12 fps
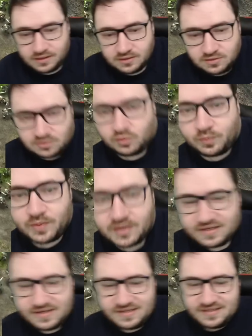супер
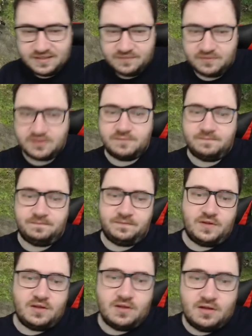агрессивно.
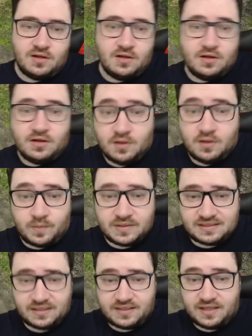
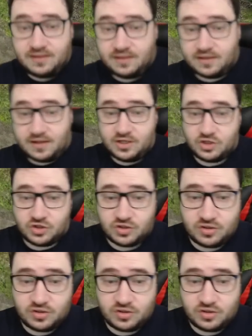Постоянный раш.